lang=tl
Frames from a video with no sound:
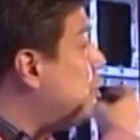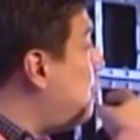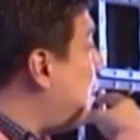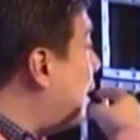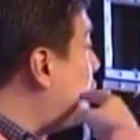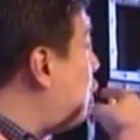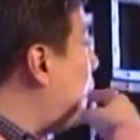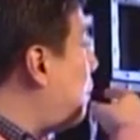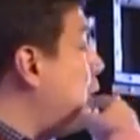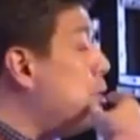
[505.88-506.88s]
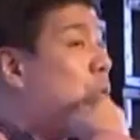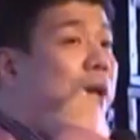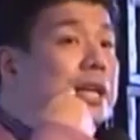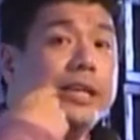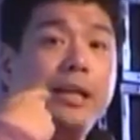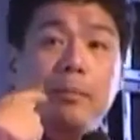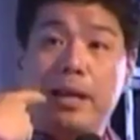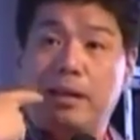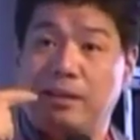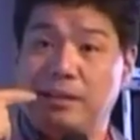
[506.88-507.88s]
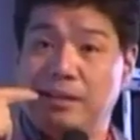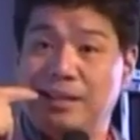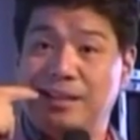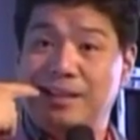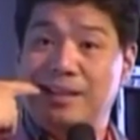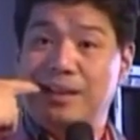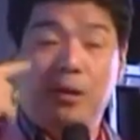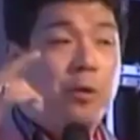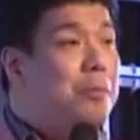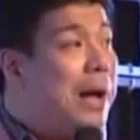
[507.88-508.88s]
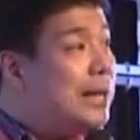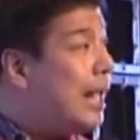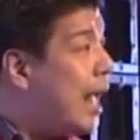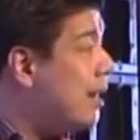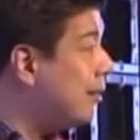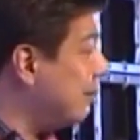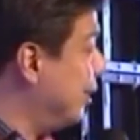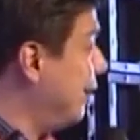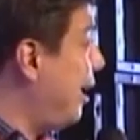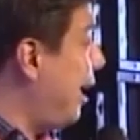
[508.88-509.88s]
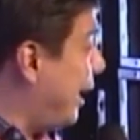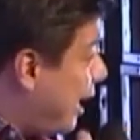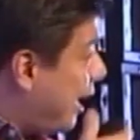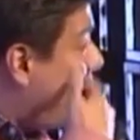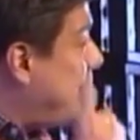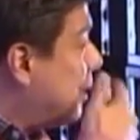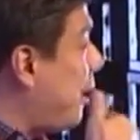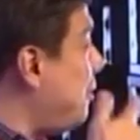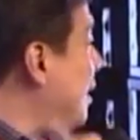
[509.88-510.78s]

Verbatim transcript: yung mercury pa, yung kulay silver. Luma na yan. Ang ginagamit ngayon,